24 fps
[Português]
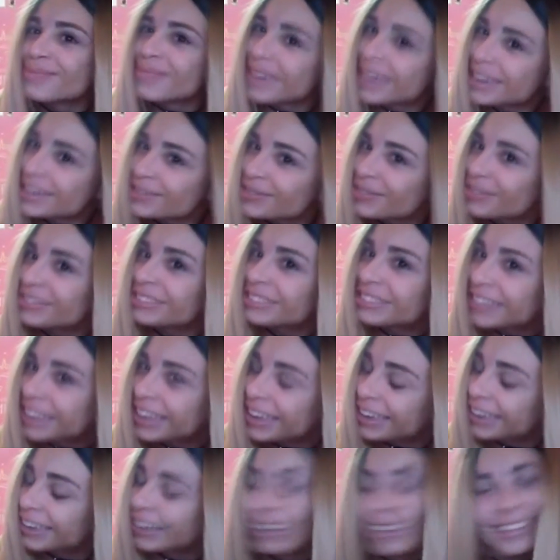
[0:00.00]
beijo pra
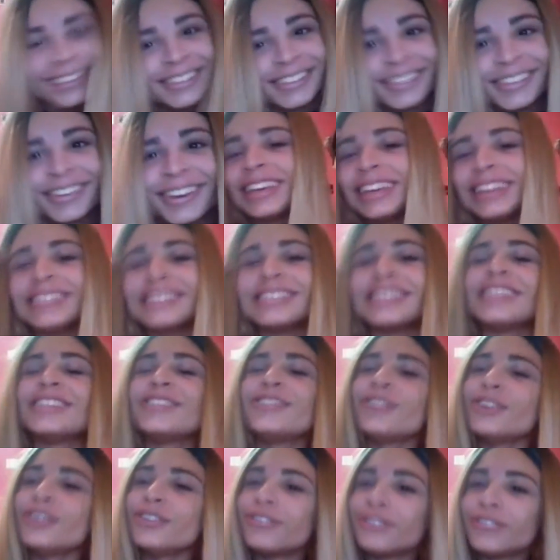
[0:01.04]
você. Gente,
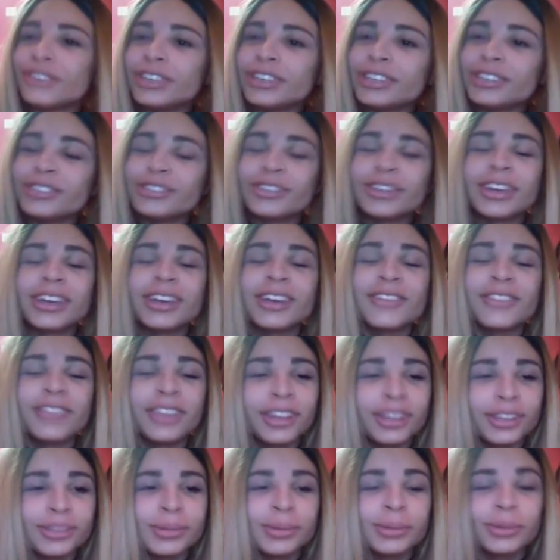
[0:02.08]
esse foi o vídeo. Eu queria
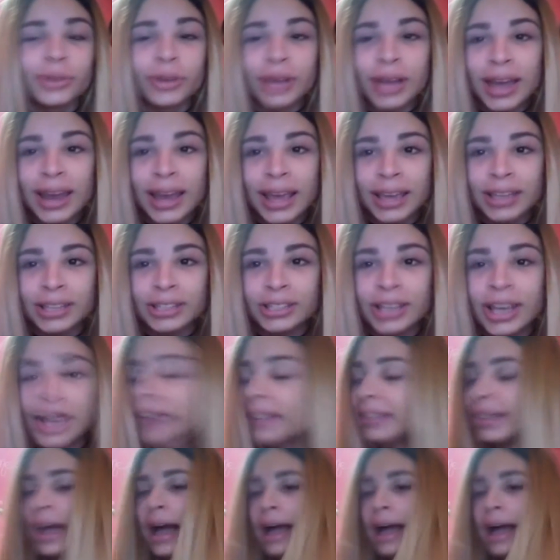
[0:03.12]
falar que eu sou carente. Ah,